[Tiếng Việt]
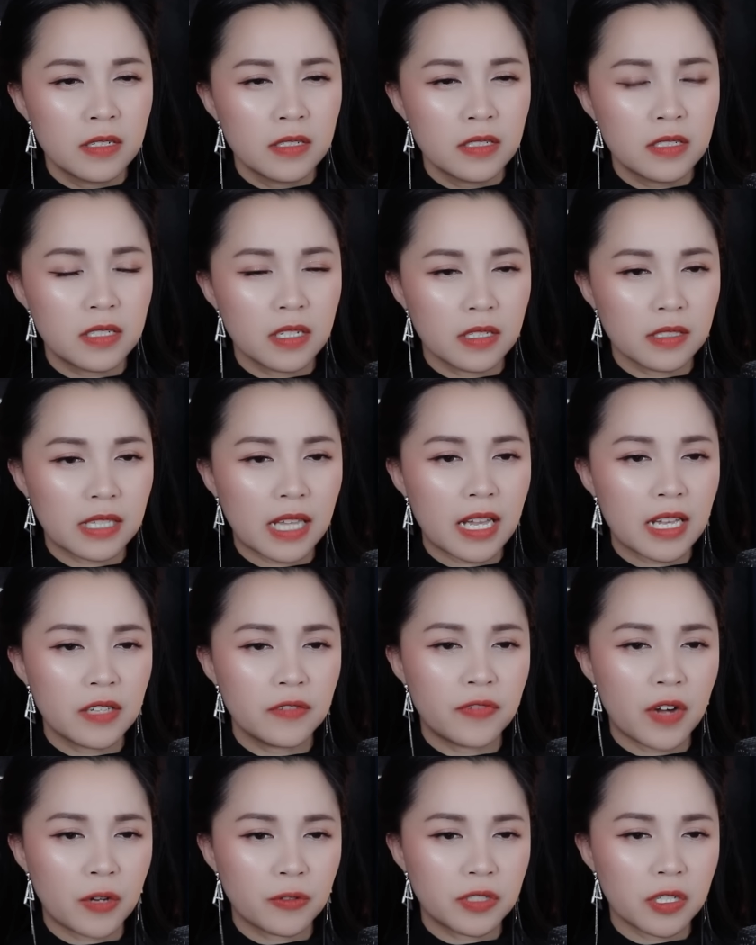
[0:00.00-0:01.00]
Sợ tay
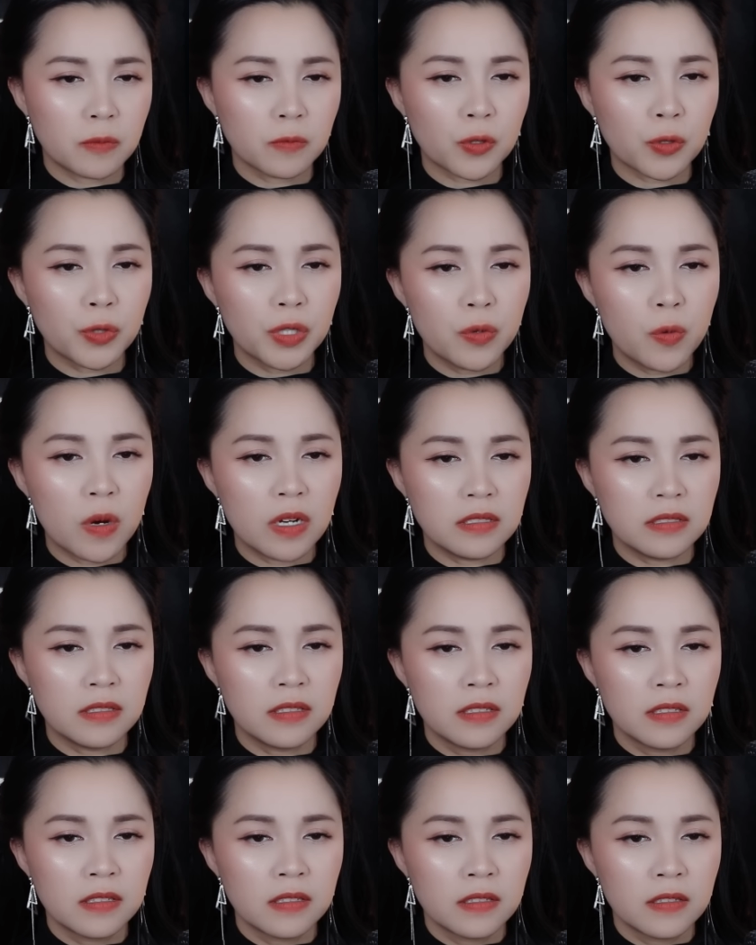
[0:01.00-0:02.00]
vào trong túi quần,
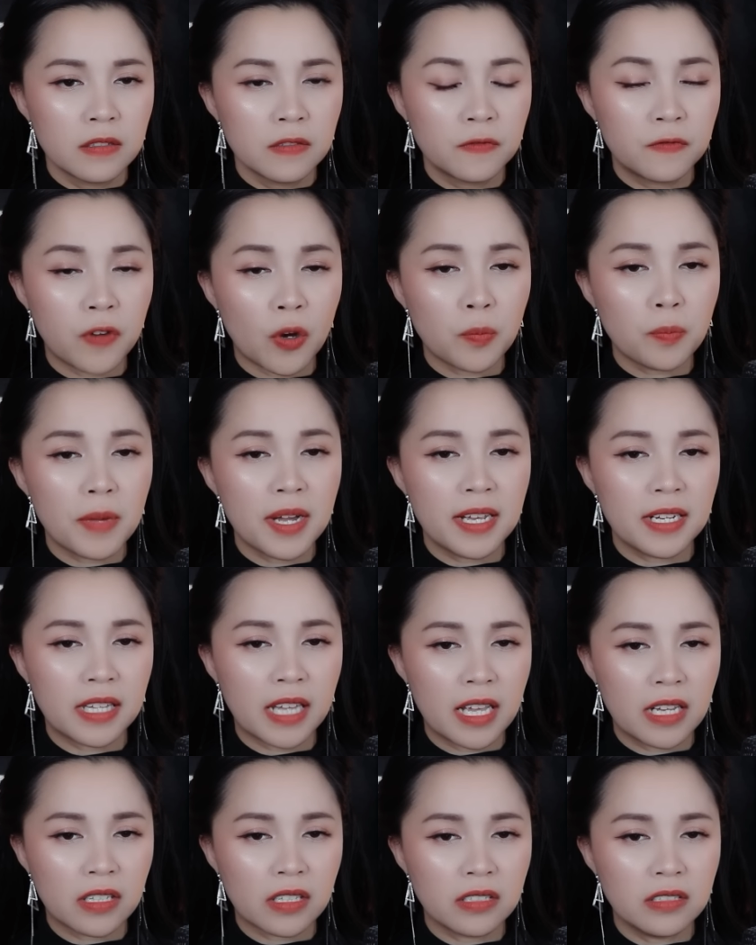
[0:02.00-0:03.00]
Phong bị
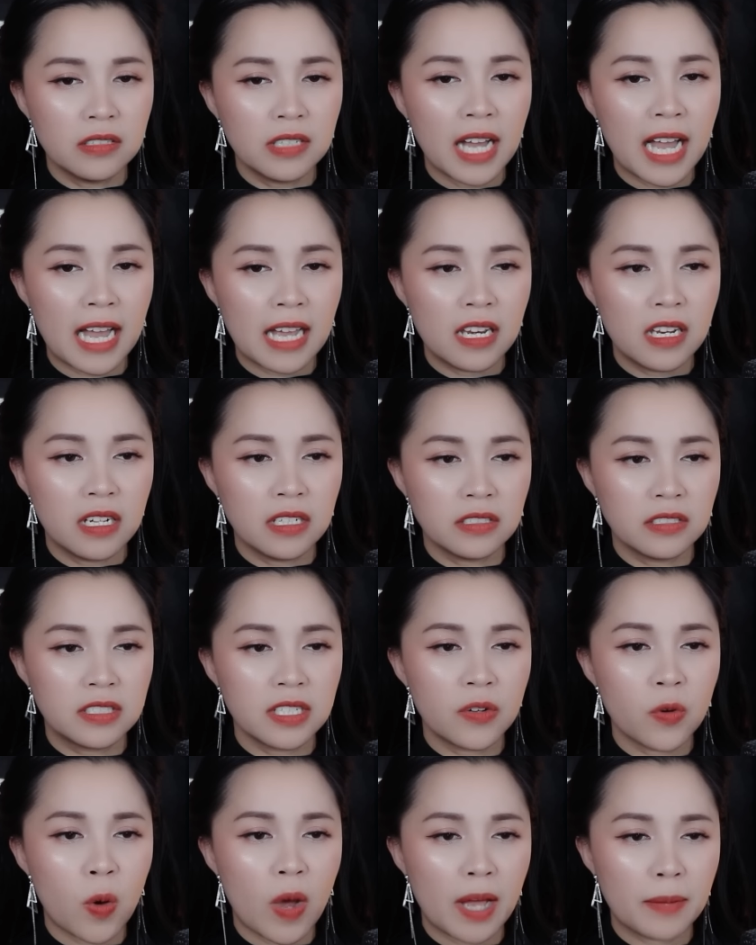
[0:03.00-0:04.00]
tiền thưởng hai lần
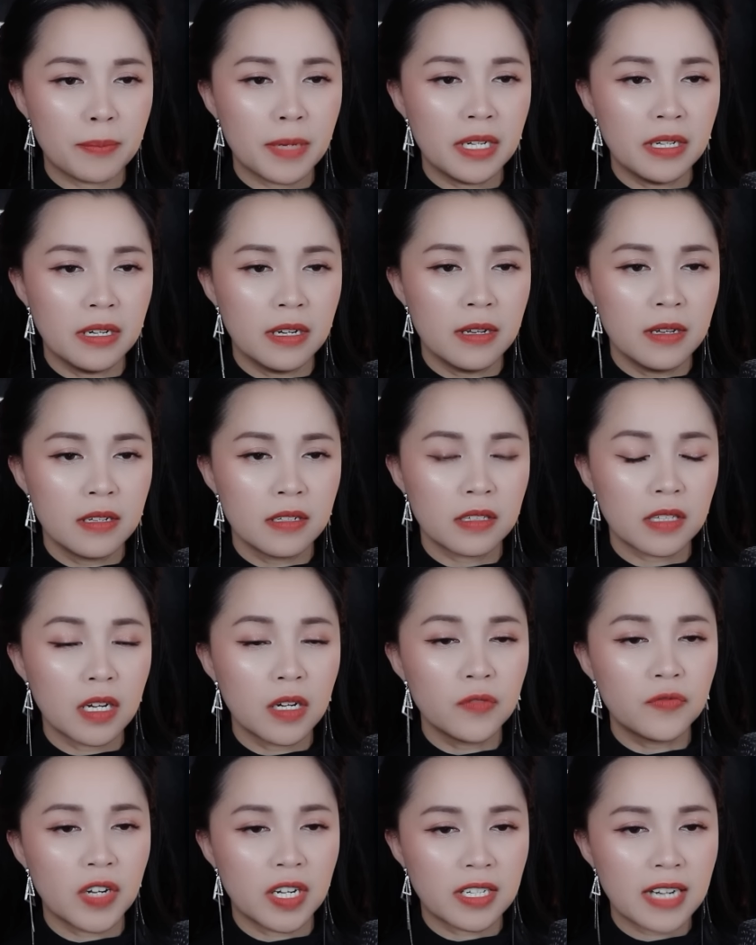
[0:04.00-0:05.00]
trên Hòa Bình,
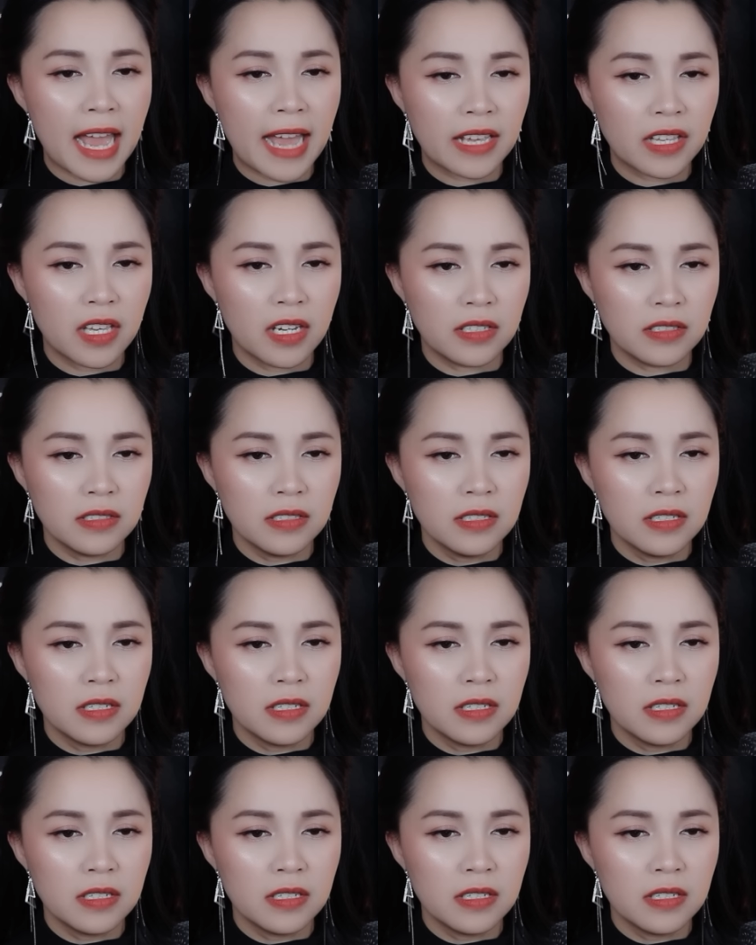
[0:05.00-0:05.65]
Tân vẫn đang giữ.